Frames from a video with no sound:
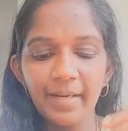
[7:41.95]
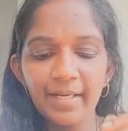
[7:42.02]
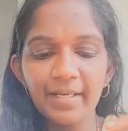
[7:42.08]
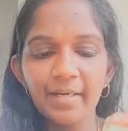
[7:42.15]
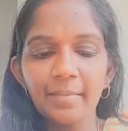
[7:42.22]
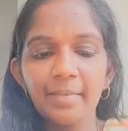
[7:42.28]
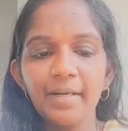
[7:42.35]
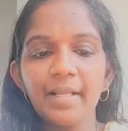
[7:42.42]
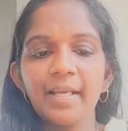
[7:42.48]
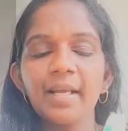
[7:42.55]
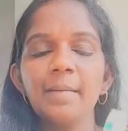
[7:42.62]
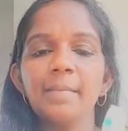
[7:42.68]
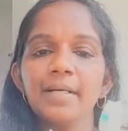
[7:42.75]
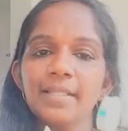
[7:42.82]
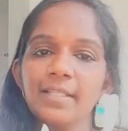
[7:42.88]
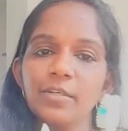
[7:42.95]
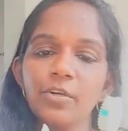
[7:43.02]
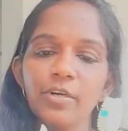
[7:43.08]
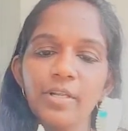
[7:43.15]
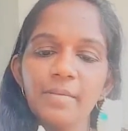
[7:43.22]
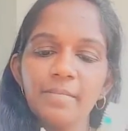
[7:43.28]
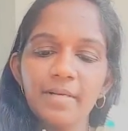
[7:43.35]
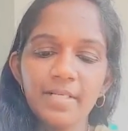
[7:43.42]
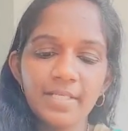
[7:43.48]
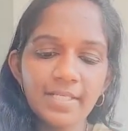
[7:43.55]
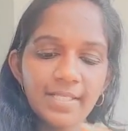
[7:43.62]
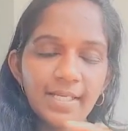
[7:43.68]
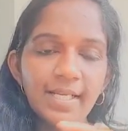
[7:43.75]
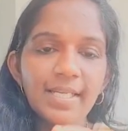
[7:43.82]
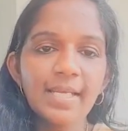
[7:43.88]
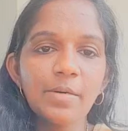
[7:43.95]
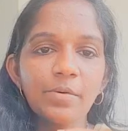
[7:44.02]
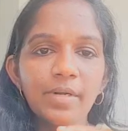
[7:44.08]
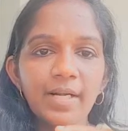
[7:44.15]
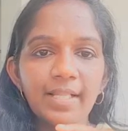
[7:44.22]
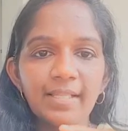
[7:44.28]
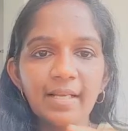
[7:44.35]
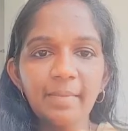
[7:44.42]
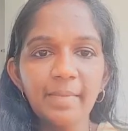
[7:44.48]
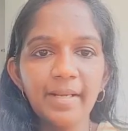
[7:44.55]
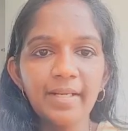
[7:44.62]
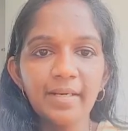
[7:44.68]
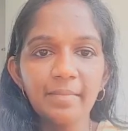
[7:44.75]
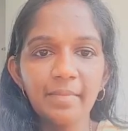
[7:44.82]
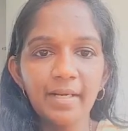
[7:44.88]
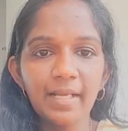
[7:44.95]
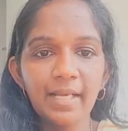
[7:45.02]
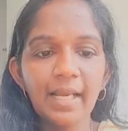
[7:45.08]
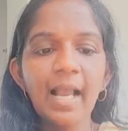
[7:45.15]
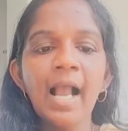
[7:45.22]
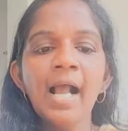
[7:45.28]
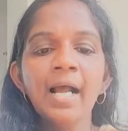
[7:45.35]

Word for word: மெயின்டைன் பண்ணுங்கள் மற்றவங்களுடைய ப்ரெஷ்ஷை தனியாக ஒரு இடத்துல மெயின்டைன் பண்ணுங்கள்